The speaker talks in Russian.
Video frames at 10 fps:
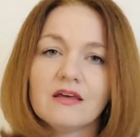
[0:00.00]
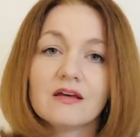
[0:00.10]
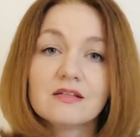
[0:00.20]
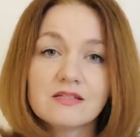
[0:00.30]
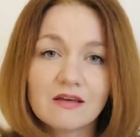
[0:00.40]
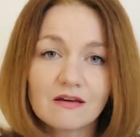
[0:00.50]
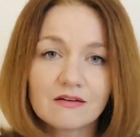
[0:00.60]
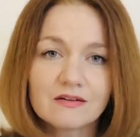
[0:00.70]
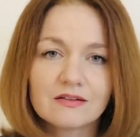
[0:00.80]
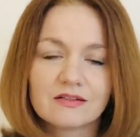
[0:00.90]
и где
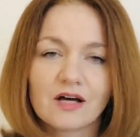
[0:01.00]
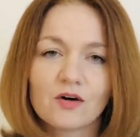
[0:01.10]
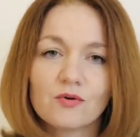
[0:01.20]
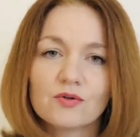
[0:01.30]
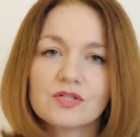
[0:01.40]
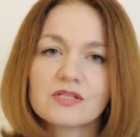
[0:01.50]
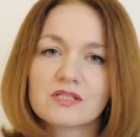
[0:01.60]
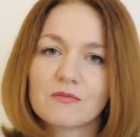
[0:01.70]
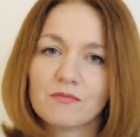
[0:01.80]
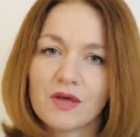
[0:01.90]

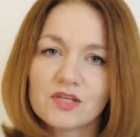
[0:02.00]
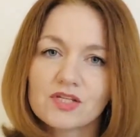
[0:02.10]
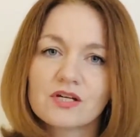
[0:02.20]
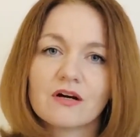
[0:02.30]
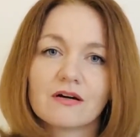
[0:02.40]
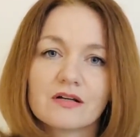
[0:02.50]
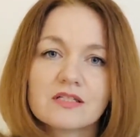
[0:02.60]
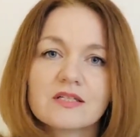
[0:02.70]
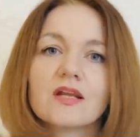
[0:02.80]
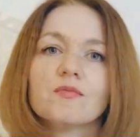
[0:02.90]
находится меч
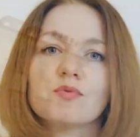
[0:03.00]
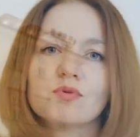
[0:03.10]
рыцаря